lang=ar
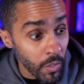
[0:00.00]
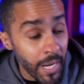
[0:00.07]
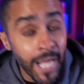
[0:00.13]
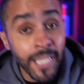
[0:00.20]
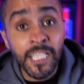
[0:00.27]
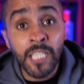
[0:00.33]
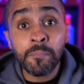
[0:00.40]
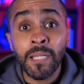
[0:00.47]

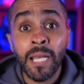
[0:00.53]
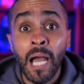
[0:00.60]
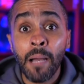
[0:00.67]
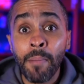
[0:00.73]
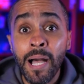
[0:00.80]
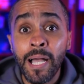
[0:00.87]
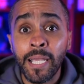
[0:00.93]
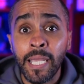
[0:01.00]
العديد من
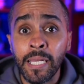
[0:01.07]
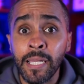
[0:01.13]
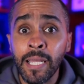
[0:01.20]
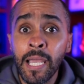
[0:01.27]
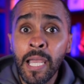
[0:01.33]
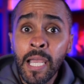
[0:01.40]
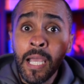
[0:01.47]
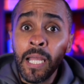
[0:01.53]
الأماكن
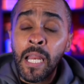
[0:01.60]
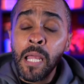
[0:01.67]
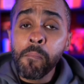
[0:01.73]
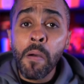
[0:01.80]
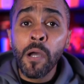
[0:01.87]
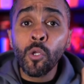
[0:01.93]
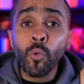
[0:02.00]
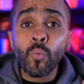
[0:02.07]
لين
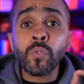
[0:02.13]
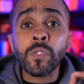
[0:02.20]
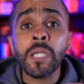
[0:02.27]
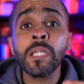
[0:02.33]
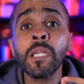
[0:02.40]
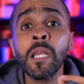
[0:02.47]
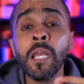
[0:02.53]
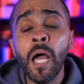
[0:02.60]
ما نوصل
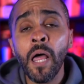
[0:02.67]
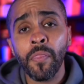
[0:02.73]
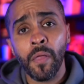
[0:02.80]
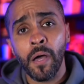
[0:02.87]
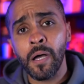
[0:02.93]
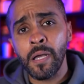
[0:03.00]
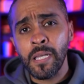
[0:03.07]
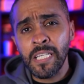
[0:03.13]

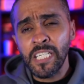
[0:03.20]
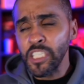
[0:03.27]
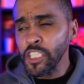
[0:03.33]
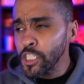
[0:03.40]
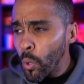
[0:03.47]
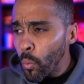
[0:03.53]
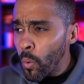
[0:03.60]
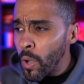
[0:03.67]
للحظة
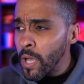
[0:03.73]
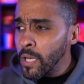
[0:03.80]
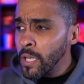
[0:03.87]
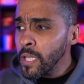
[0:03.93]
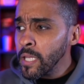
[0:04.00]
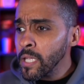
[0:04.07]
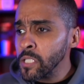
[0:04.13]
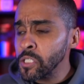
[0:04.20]

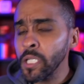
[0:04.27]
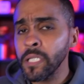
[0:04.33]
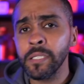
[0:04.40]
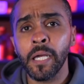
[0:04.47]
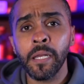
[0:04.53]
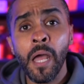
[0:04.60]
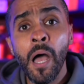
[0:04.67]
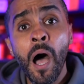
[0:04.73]
جوهرية
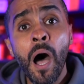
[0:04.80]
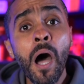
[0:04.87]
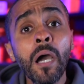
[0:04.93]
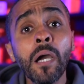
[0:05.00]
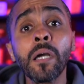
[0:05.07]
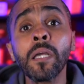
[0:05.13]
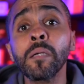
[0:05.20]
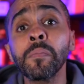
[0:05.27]
جدا
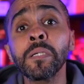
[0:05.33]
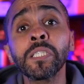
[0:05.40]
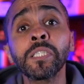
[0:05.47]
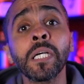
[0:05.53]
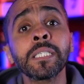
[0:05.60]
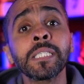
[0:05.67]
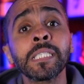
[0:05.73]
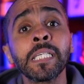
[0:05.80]
أقرب
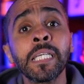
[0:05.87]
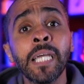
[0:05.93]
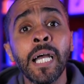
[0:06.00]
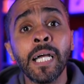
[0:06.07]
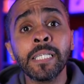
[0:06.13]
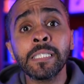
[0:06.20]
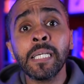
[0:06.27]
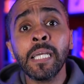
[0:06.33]

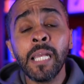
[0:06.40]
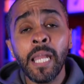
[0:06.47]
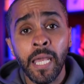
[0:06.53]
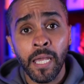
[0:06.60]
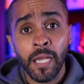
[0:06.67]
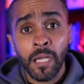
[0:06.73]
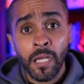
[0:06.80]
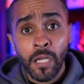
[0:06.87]
الشخصيات إليه